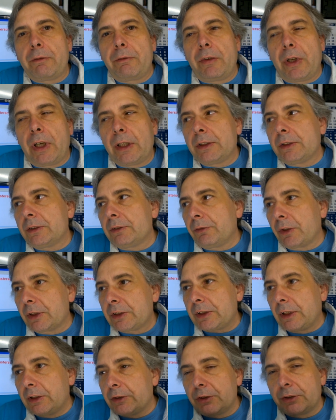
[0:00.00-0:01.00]
wird
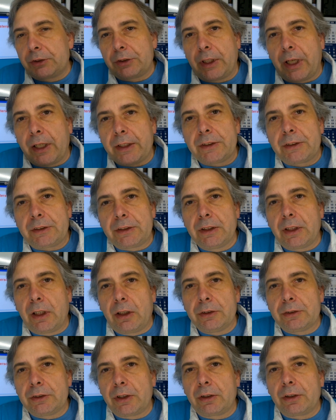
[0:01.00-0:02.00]
es also zu ernsten
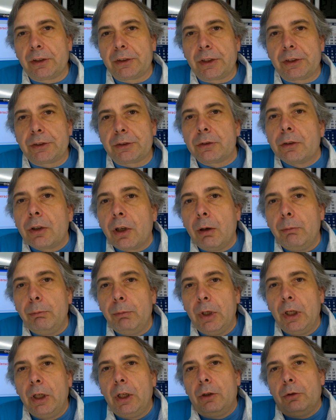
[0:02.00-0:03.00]
Auseinandersetzungen
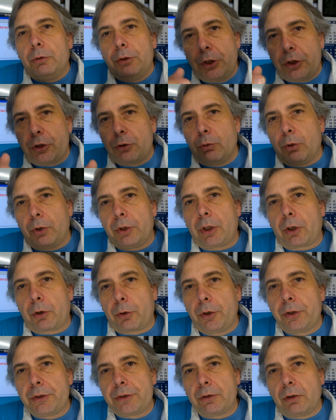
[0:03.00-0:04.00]
kommen. Nicht nur in der
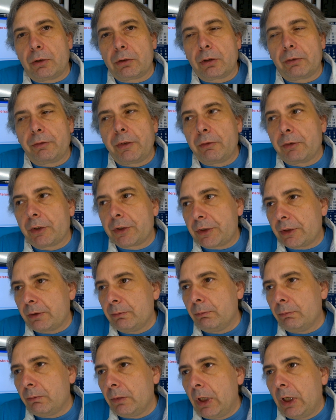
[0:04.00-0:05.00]
Größenordnung, wie wir es
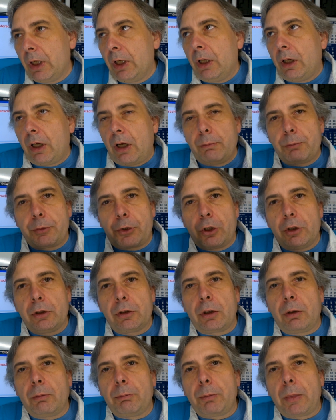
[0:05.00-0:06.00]
im, am
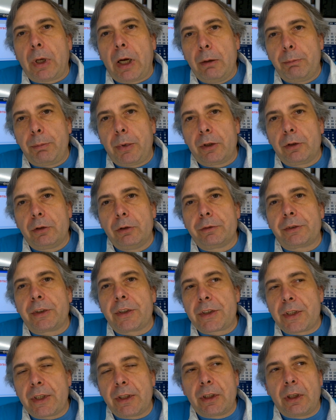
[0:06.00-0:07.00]
Kölner Hauptbahnhof
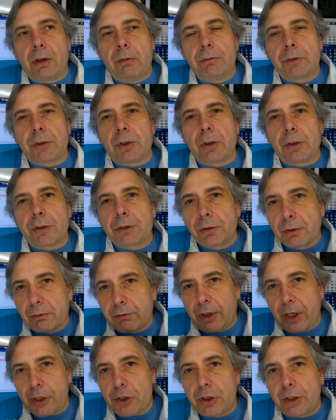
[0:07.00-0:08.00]
gesehen haben, sondern es wird
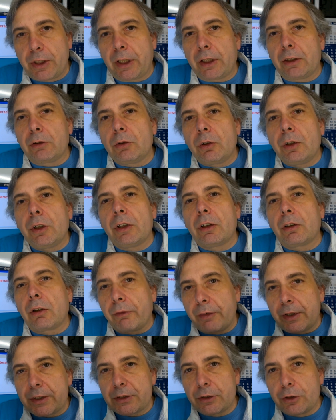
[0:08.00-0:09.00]
flächendeckend und in
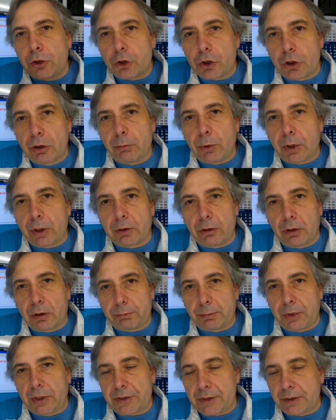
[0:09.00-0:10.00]
einer wesentlich schlimmeren
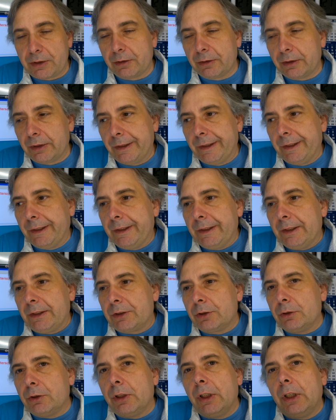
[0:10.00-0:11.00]
Art passieren.
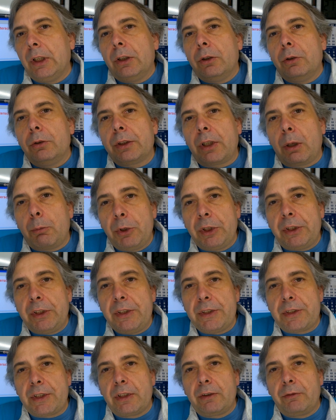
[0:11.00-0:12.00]
So, und damit
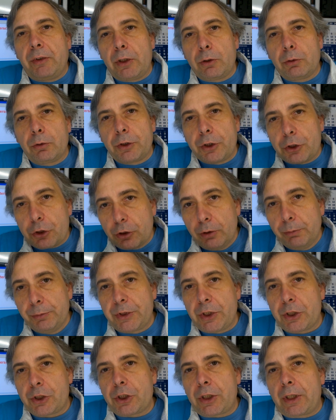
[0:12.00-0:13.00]
diese Entwicklung nicht um
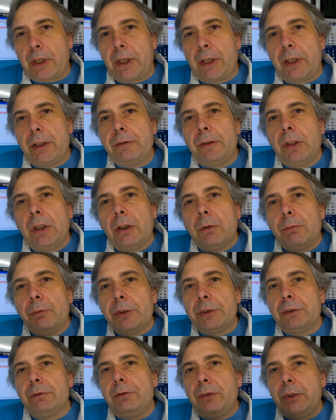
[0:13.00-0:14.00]
sich greift,
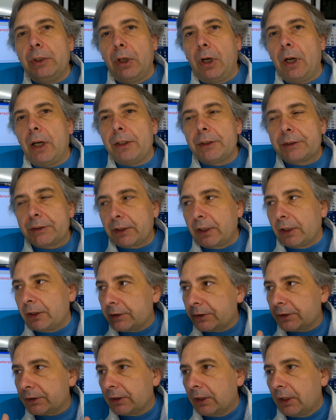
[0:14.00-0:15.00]
müssen wir als,
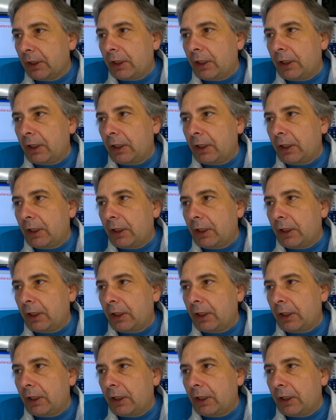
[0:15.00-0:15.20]
als